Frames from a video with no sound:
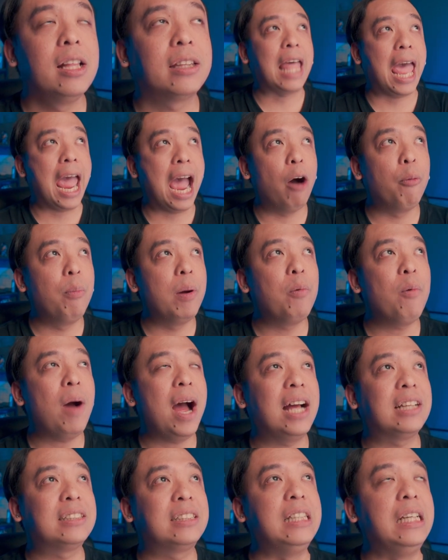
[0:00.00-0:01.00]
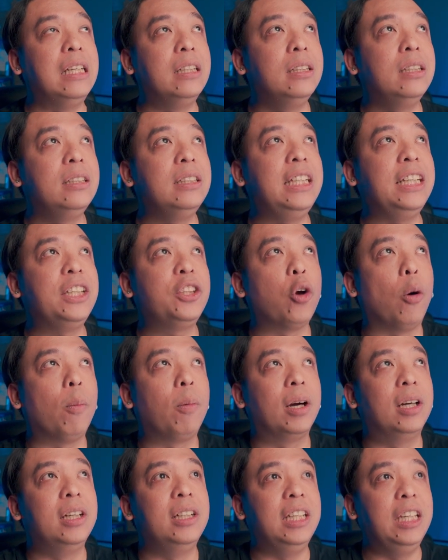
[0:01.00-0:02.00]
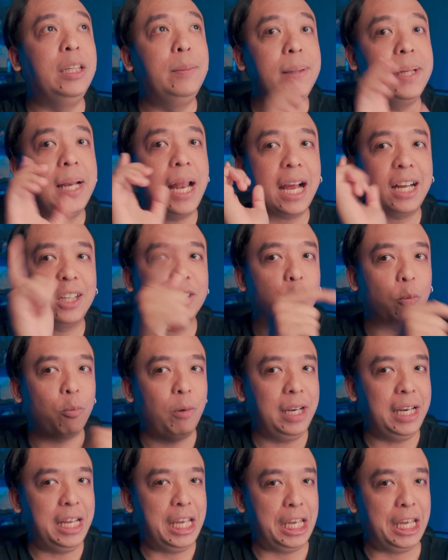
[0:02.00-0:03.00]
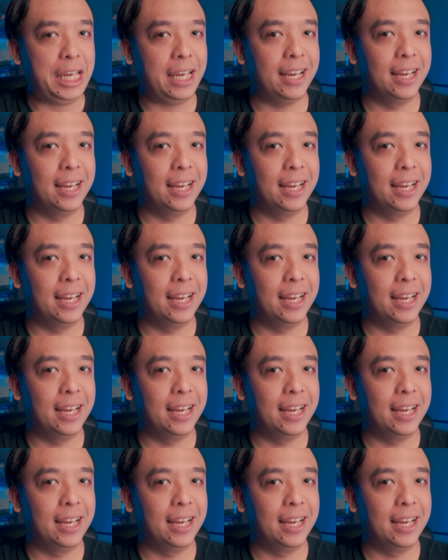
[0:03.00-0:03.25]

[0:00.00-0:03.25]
แต่เอาเป็นว่าสิ่งหนึ่งที่จบคืออีพีแรกจบไว้ดี